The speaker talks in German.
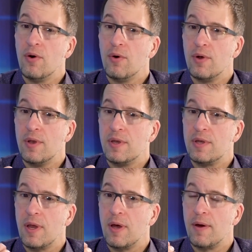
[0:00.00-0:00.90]

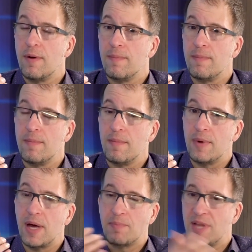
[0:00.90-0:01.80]
und ähm,
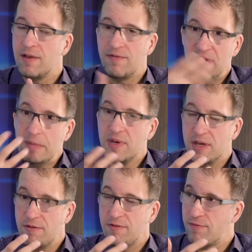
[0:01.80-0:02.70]
habe dann einen
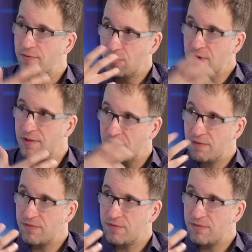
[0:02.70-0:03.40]
Filmriss von dieser